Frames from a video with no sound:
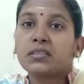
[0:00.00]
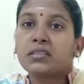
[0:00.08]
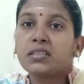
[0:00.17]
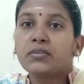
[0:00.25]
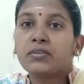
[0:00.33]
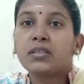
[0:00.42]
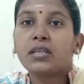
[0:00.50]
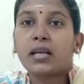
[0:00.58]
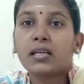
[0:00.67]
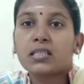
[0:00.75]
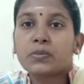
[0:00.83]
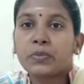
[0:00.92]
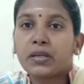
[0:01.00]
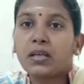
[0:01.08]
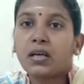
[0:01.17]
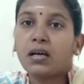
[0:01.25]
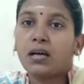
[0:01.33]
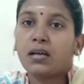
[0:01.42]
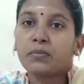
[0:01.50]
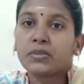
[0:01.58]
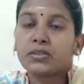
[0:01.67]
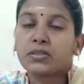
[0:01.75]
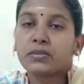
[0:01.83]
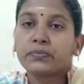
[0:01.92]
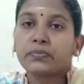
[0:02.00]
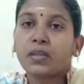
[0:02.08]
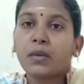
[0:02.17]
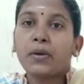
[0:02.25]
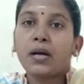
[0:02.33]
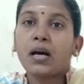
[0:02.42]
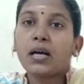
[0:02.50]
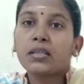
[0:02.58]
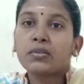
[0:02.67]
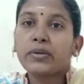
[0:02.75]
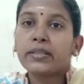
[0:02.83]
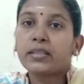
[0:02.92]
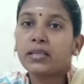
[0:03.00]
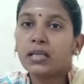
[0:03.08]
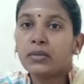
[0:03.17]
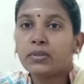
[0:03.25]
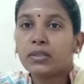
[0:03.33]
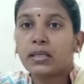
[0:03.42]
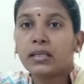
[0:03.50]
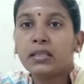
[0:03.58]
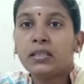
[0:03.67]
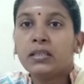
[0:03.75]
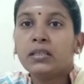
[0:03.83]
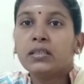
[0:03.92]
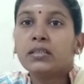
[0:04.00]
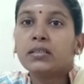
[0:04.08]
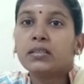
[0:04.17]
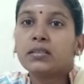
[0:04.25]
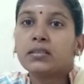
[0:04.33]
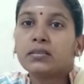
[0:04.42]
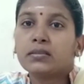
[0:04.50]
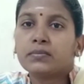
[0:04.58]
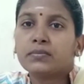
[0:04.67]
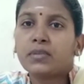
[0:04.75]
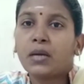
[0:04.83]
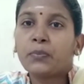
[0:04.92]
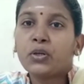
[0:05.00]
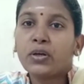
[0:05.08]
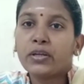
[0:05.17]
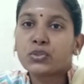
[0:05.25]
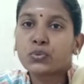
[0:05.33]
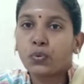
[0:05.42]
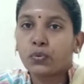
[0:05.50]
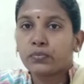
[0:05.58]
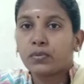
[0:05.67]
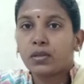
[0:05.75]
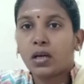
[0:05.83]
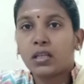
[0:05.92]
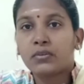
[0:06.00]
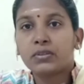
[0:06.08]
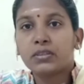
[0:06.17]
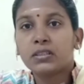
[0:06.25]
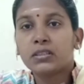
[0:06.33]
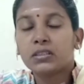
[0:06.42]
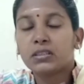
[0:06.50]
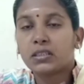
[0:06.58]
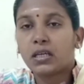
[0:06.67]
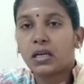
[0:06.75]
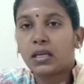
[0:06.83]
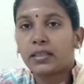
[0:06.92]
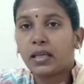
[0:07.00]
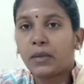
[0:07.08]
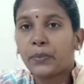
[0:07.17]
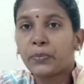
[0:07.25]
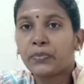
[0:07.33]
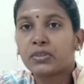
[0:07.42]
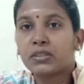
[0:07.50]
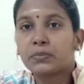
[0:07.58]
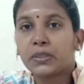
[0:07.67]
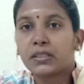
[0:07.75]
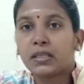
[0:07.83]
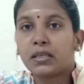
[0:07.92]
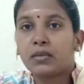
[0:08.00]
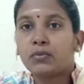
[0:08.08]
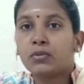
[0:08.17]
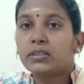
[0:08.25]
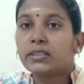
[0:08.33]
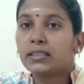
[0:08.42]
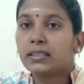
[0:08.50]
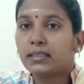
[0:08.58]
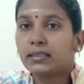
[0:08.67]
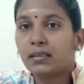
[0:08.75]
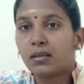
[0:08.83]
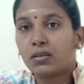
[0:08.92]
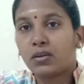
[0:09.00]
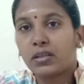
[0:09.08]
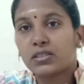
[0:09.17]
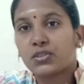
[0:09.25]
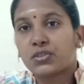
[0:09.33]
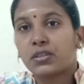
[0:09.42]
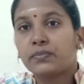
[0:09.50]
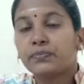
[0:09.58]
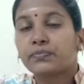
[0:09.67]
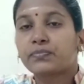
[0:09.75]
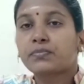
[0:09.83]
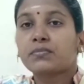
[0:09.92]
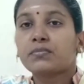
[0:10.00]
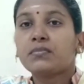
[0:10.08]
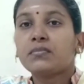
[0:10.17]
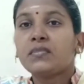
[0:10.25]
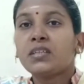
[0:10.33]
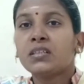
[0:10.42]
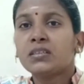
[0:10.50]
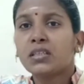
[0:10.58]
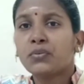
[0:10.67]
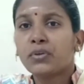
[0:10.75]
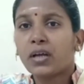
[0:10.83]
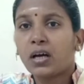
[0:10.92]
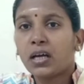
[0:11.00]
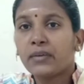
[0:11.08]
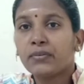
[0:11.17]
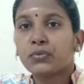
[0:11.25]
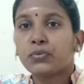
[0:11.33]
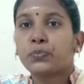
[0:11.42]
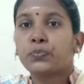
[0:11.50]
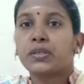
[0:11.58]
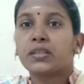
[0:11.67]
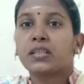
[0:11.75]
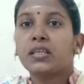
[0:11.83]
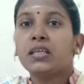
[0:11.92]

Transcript: இது வந்து நிறைய ஸ்ப்ரெட் ஆக ஆரம்பிச்சது இப்போ ஆயிரத்தி தொள்ளாயிரத்தி எழுபதில் டபிள்யூஹெச்ஓ அது வந்து அந்த அமைப்பு வந்து பார்த்திங்கன்னா வேர்ல்டு ஹெல்த் ஆர்கனைசேஷன் தன்னுடைய ஆய்வுக்கு உட்படுத்தி